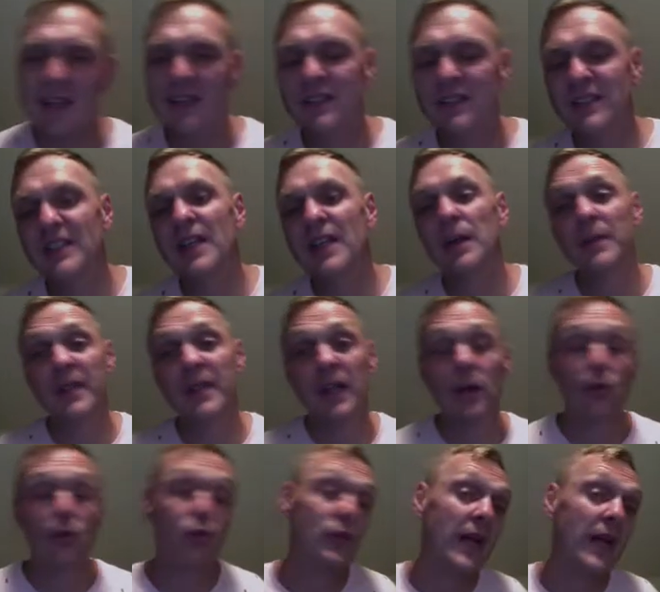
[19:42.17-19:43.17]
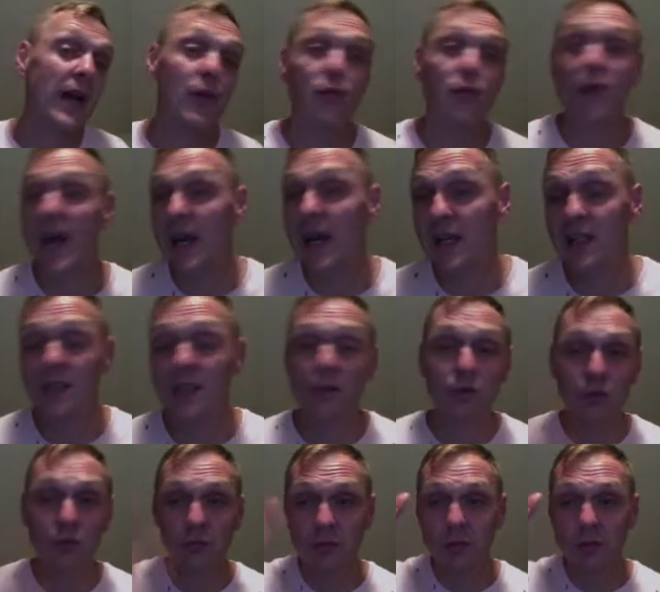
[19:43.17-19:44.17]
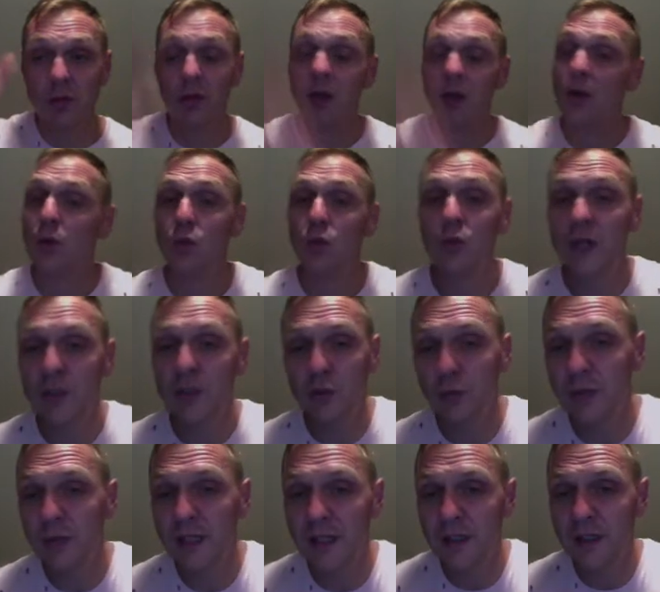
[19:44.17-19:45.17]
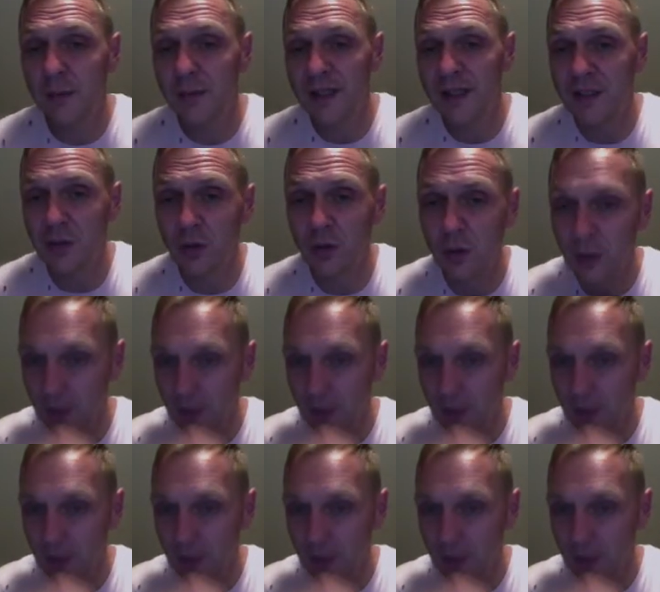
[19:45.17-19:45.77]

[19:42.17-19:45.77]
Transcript: sí había una rally, una subida de precio